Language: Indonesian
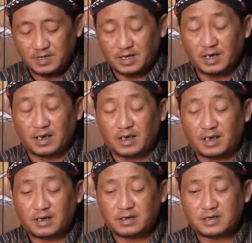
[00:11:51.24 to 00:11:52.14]

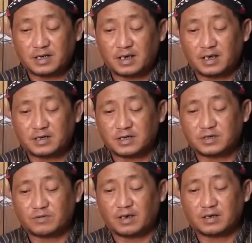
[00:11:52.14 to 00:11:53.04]
Dengan segala
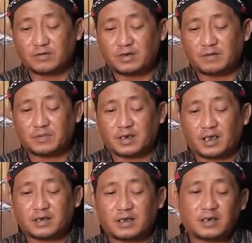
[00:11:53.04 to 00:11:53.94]
sesuatu yang
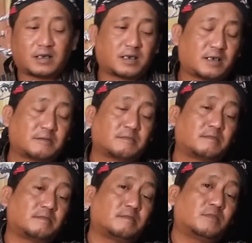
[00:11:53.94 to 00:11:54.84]
berkaitan dengan
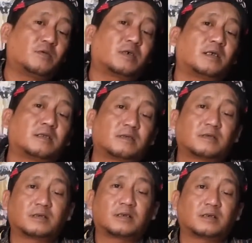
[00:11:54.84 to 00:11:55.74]
mungkin
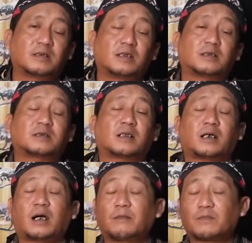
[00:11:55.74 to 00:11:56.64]
ya
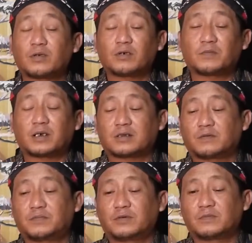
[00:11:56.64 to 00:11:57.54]
secara amplop
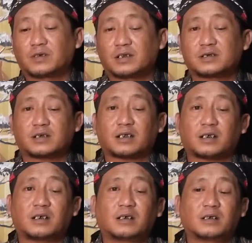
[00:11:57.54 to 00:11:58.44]
ataupun mungkin
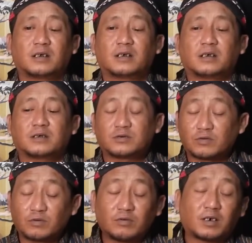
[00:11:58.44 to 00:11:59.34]
secara
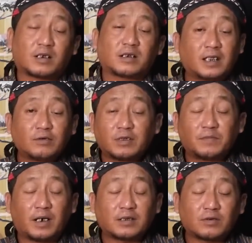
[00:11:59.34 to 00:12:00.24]
suguhan. Itu
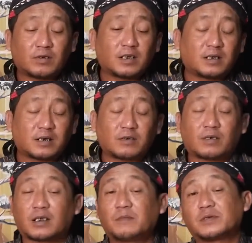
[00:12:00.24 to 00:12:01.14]
dibantu oleh
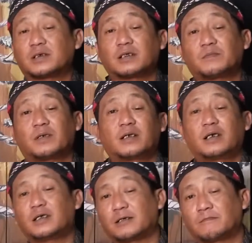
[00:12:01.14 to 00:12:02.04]
keluarga besarnya Pak
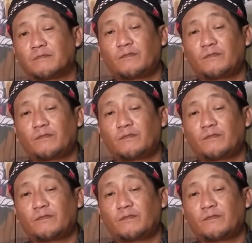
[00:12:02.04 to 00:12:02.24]
Dayat.